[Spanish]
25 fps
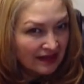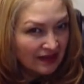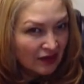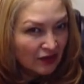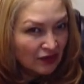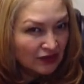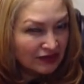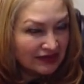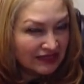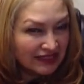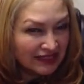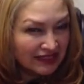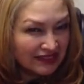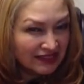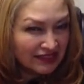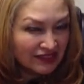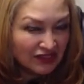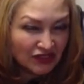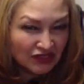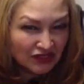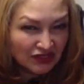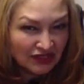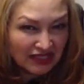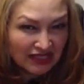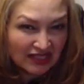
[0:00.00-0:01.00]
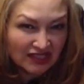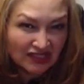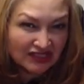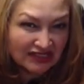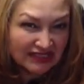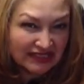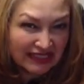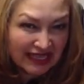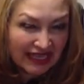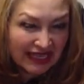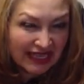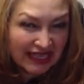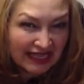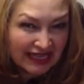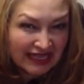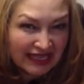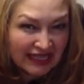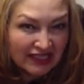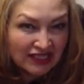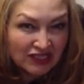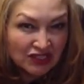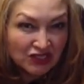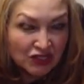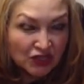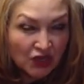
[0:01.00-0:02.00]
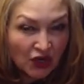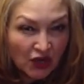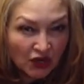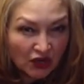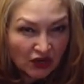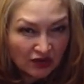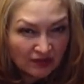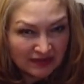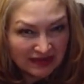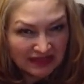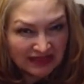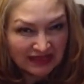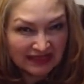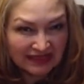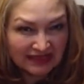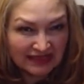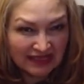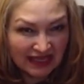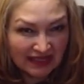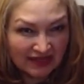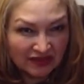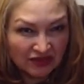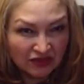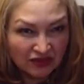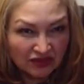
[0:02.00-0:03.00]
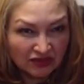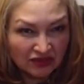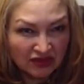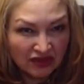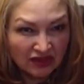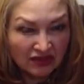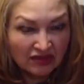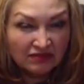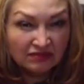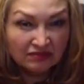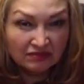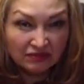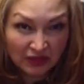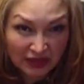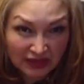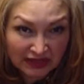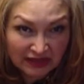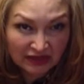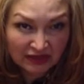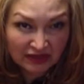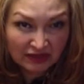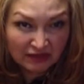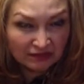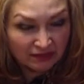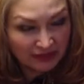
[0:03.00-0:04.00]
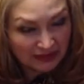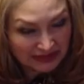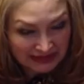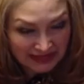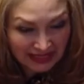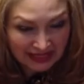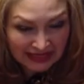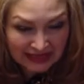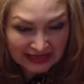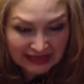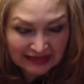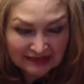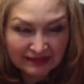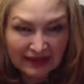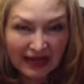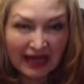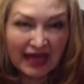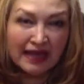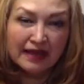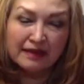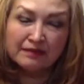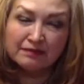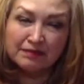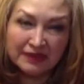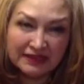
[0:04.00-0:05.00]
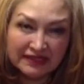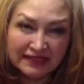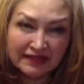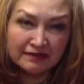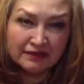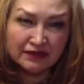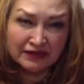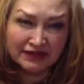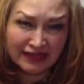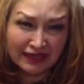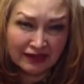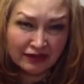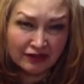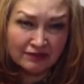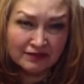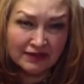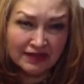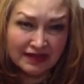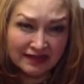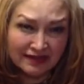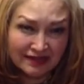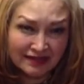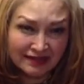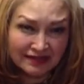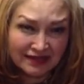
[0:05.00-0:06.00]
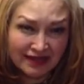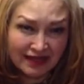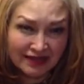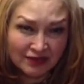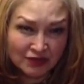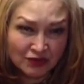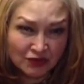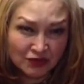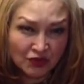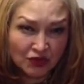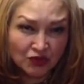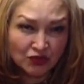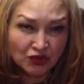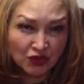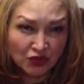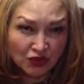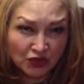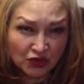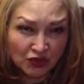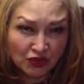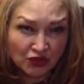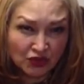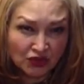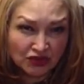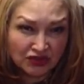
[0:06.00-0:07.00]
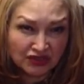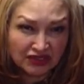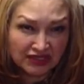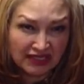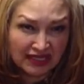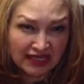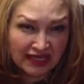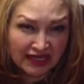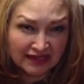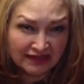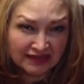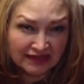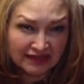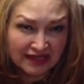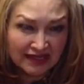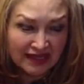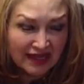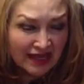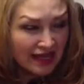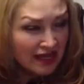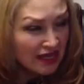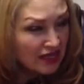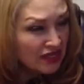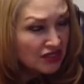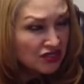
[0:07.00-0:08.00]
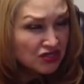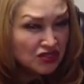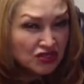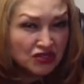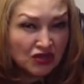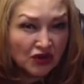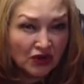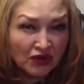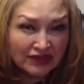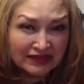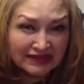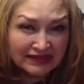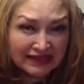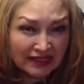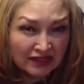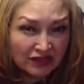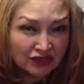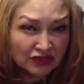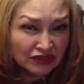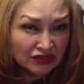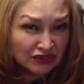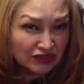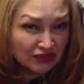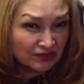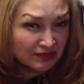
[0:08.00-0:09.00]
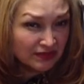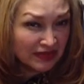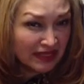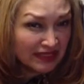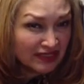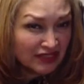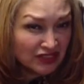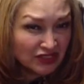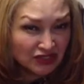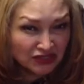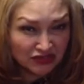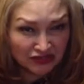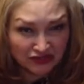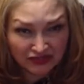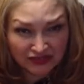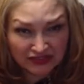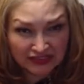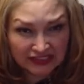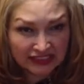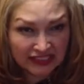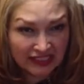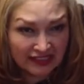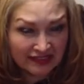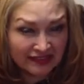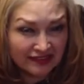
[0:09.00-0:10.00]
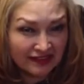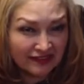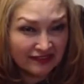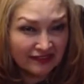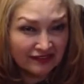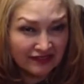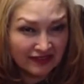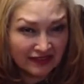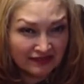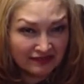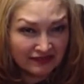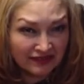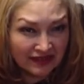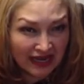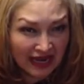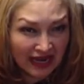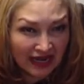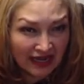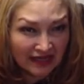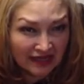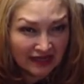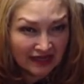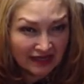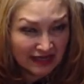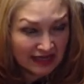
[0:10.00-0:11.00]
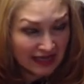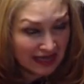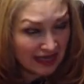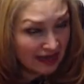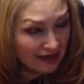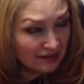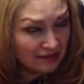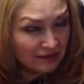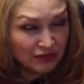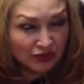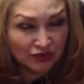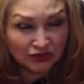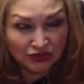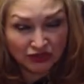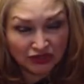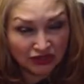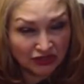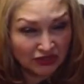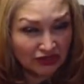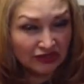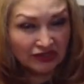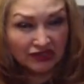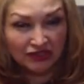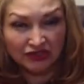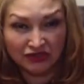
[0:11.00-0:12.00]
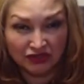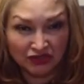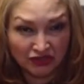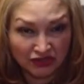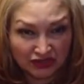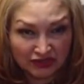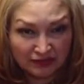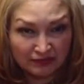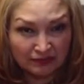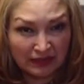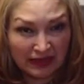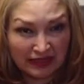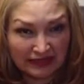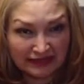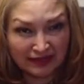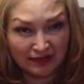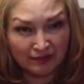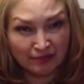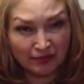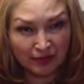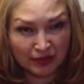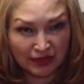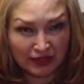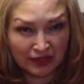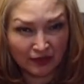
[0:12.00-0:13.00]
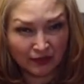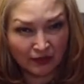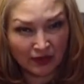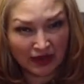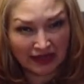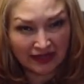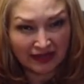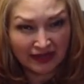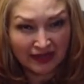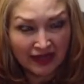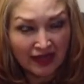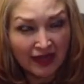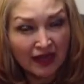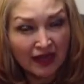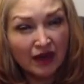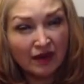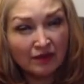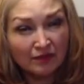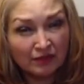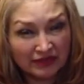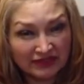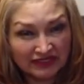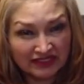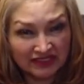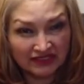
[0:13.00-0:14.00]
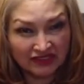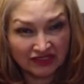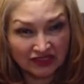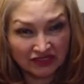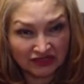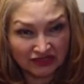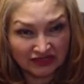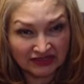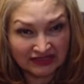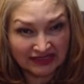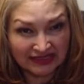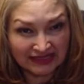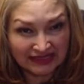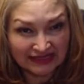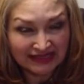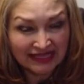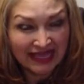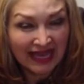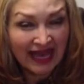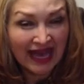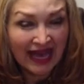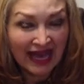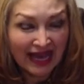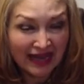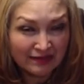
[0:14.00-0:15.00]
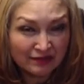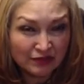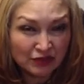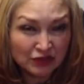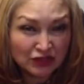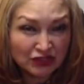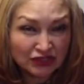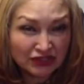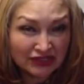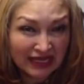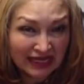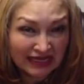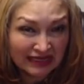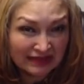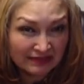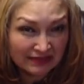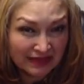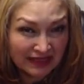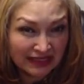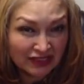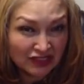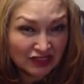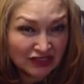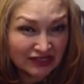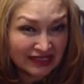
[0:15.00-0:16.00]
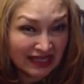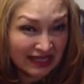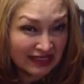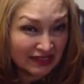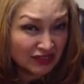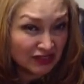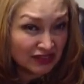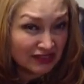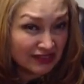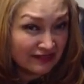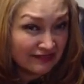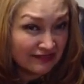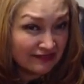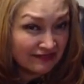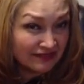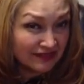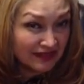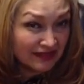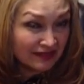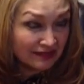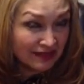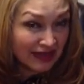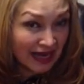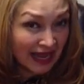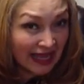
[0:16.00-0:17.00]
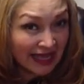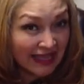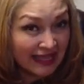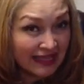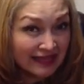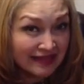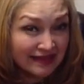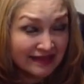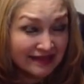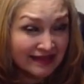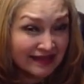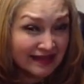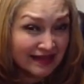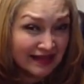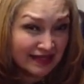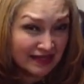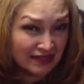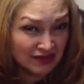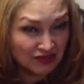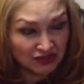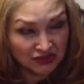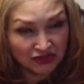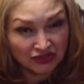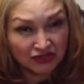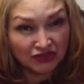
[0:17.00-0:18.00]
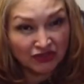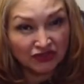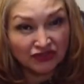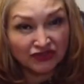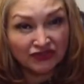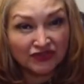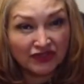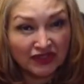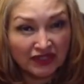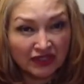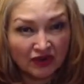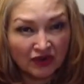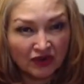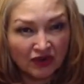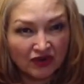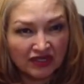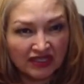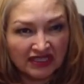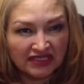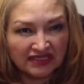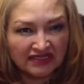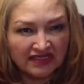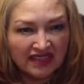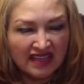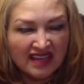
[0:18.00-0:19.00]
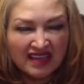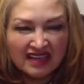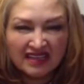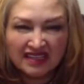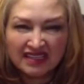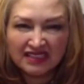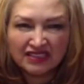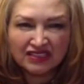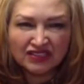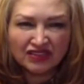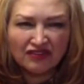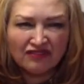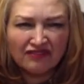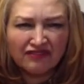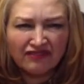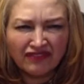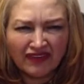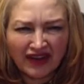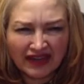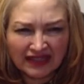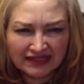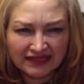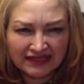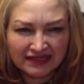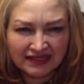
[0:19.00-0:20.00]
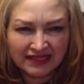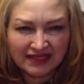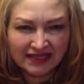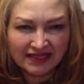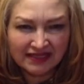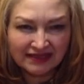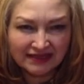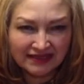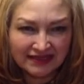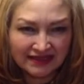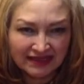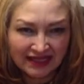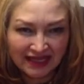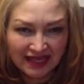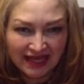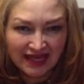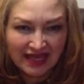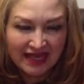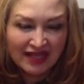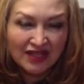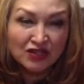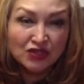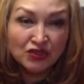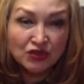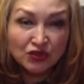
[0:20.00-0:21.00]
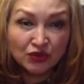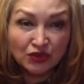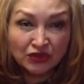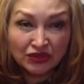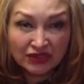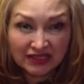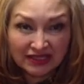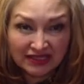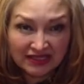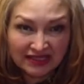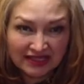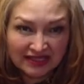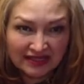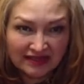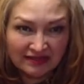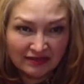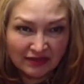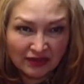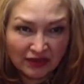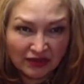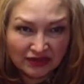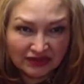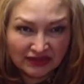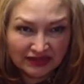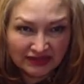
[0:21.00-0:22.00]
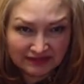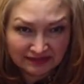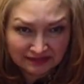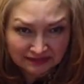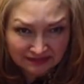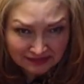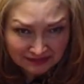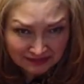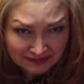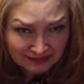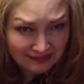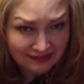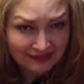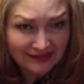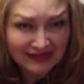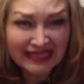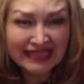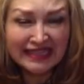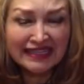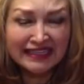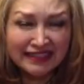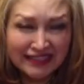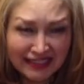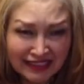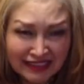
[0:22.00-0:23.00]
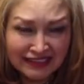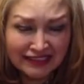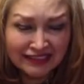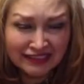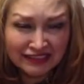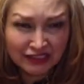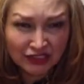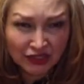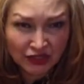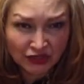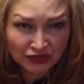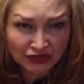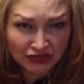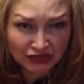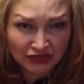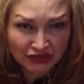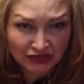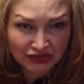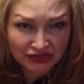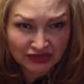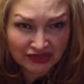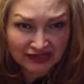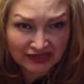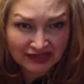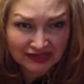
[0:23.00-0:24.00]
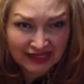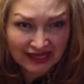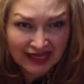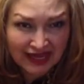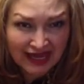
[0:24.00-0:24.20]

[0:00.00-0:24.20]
¿Ustedes son de los que no comen desayuno? Bueno, pues ahí les va, empecemos a comer desayuno todos los días. No están consumiendo suficiente fibra, que a muchos nos pasa por igual. Pues entonces hay muchos alimentos altos en fibra, entre ellos los frijoles, que son fáciles nutritivos y deliciosos.